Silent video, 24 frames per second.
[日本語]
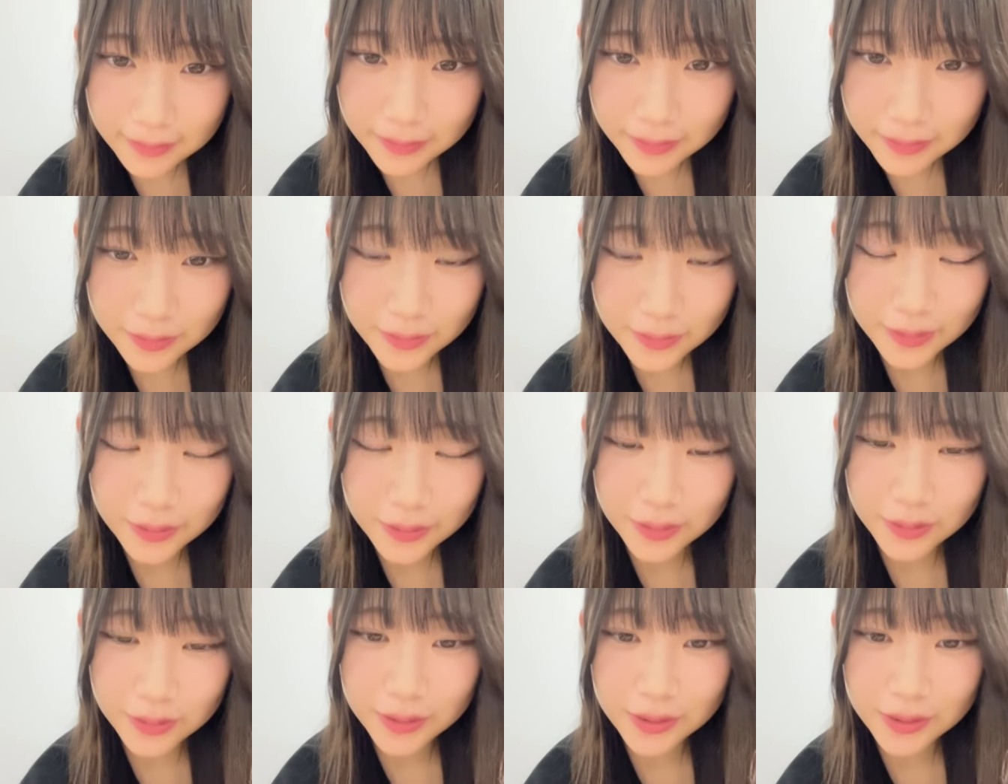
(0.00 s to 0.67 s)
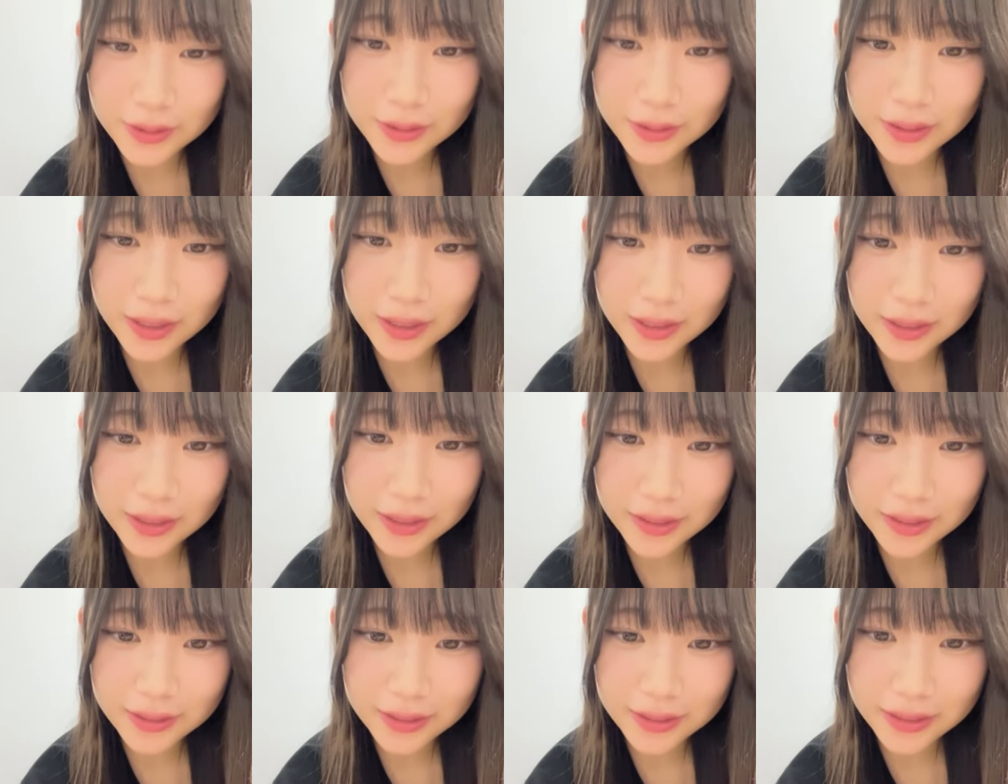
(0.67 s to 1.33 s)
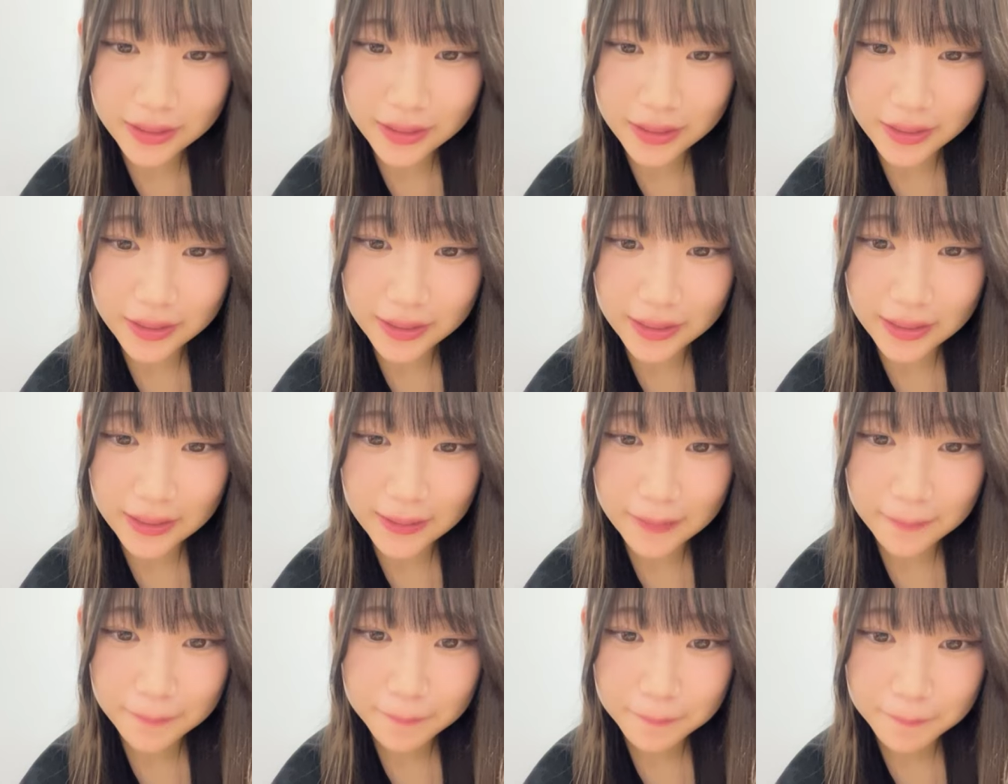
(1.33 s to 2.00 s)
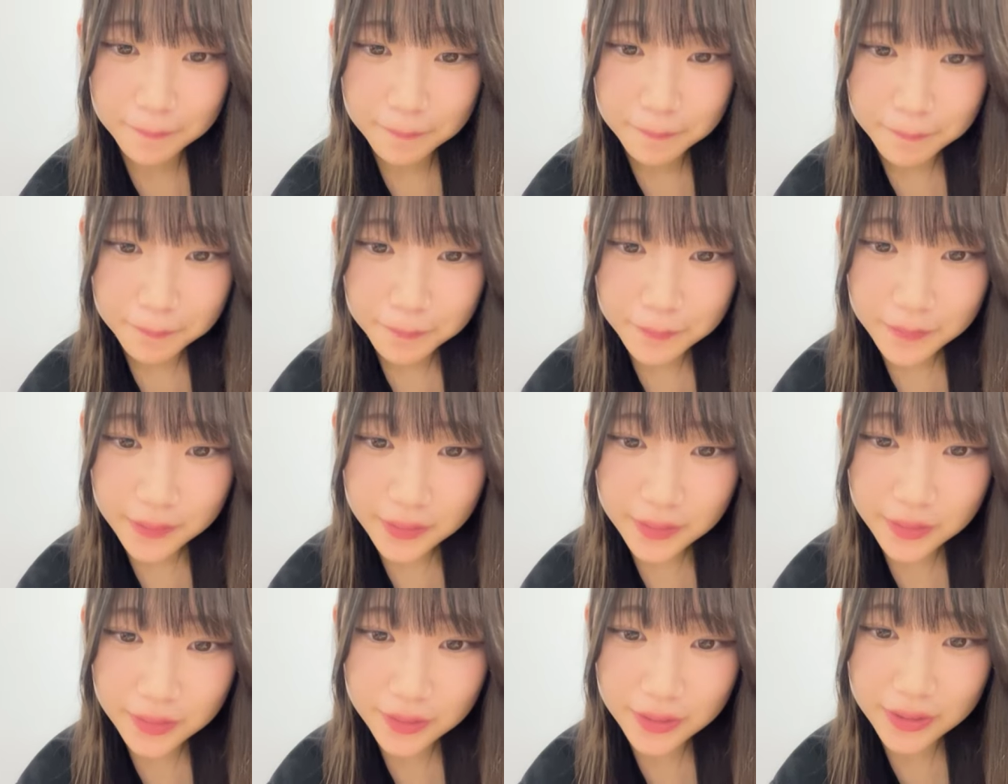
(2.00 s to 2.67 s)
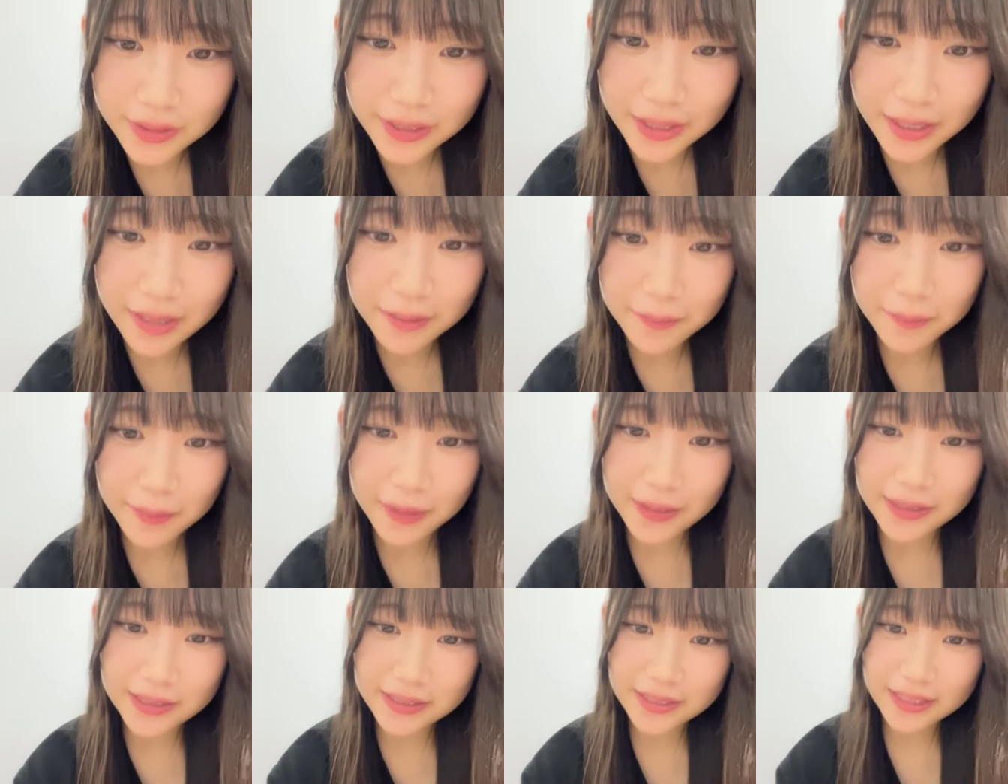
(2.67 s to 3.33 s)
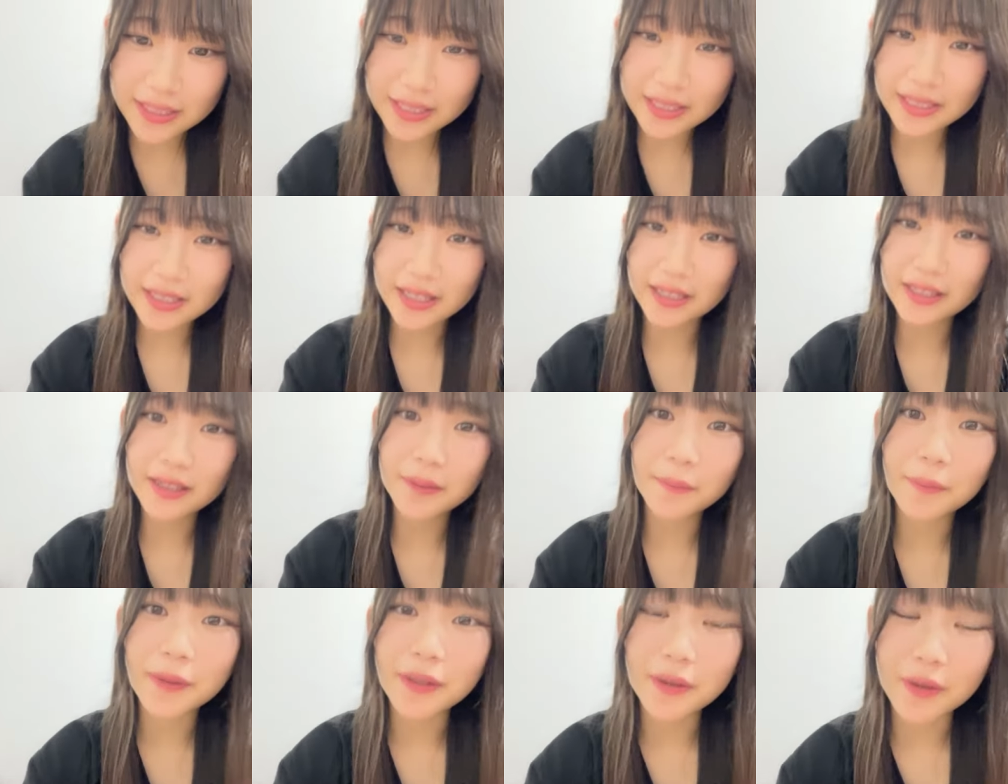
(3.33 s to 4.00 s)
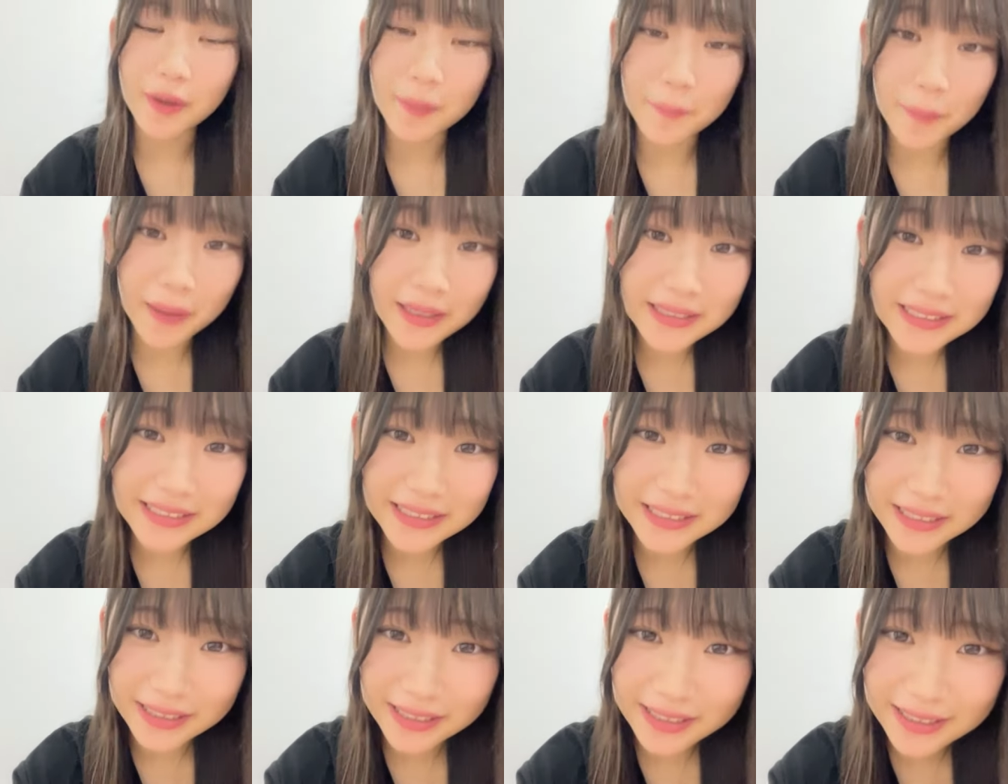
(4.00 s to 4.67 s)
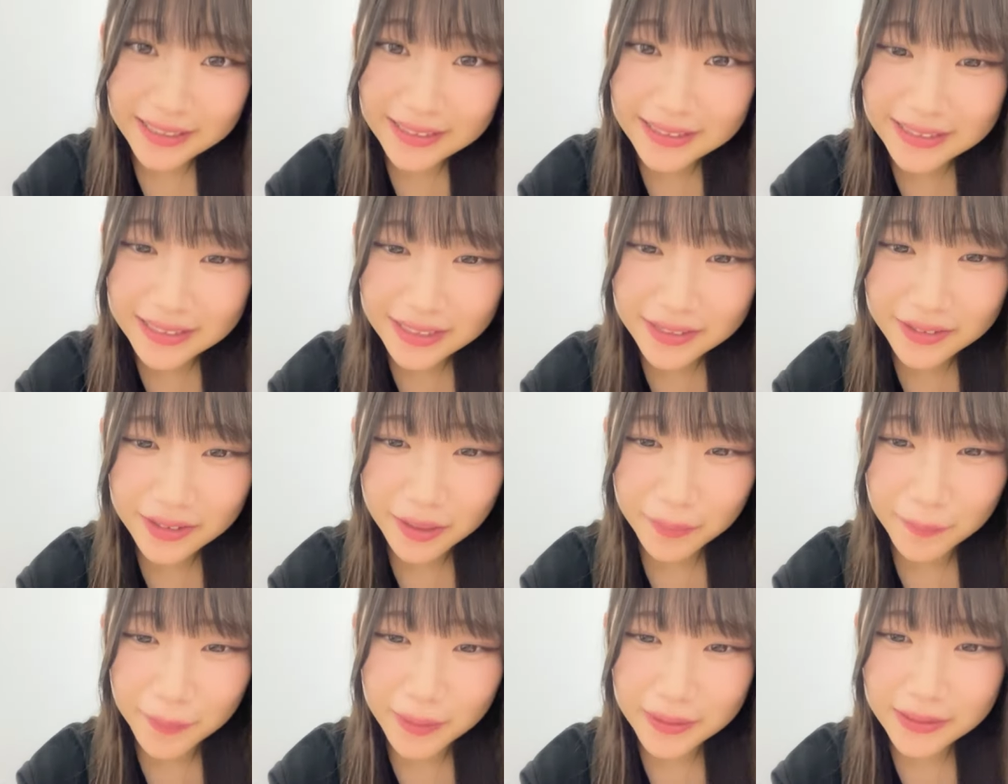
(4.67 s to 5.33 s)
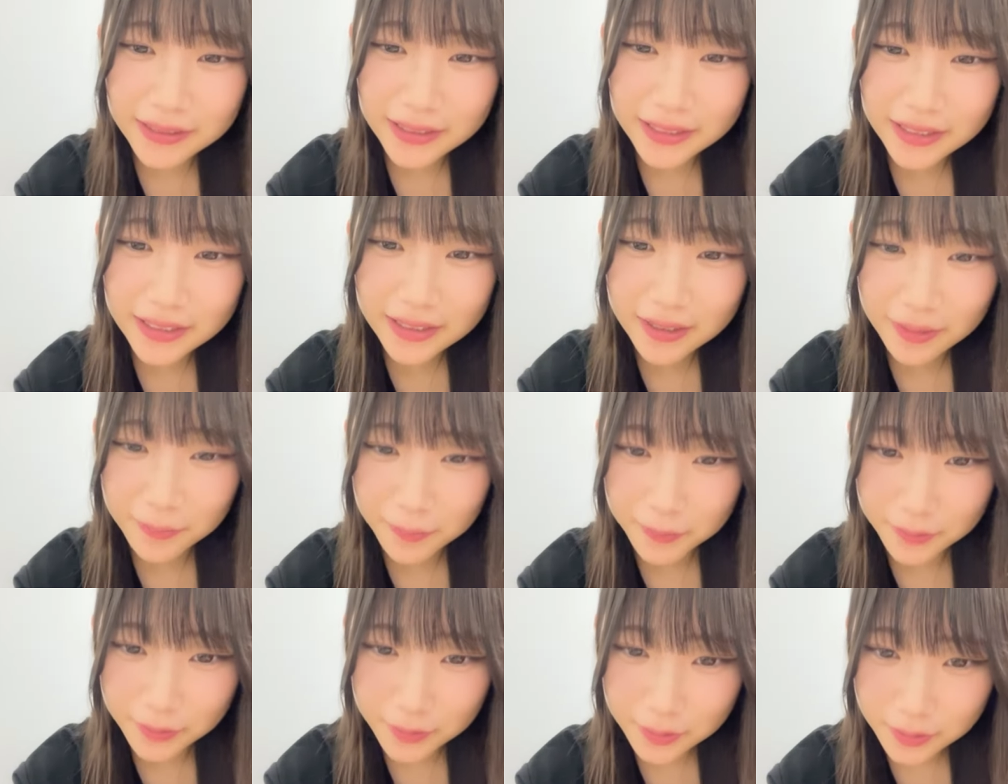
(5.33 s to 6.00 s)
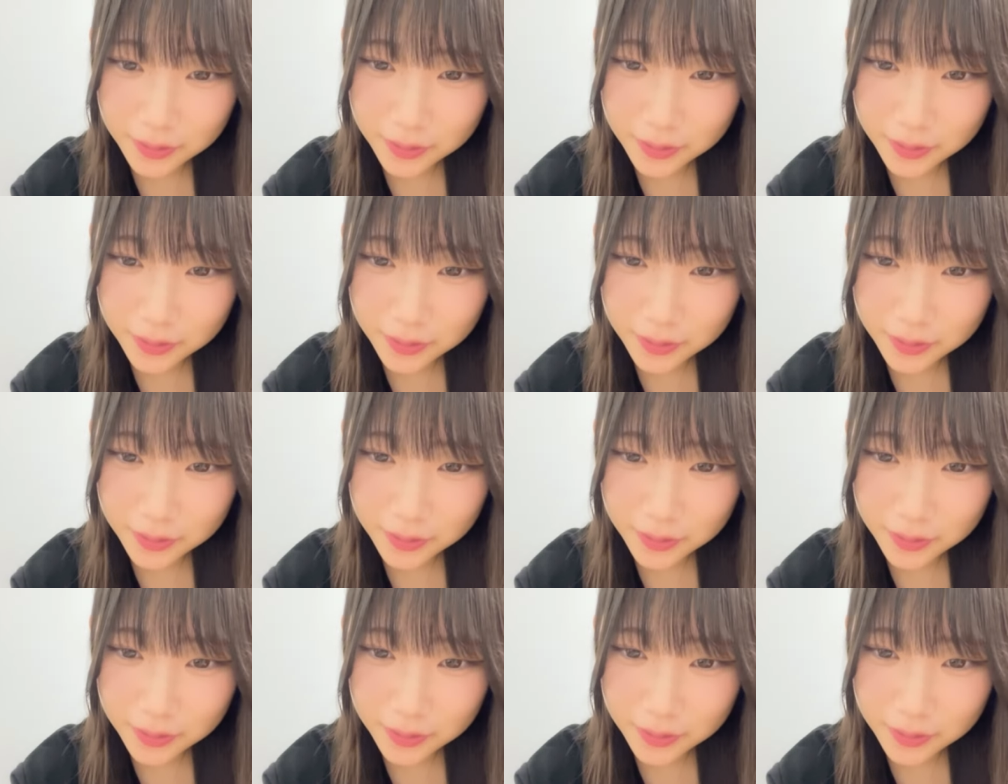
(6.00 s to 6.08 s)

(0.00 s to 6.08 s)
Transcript: そうそう中間テストだよね服入れれば SKE で頭いいえマジでじゃあいやめっちゃいいかも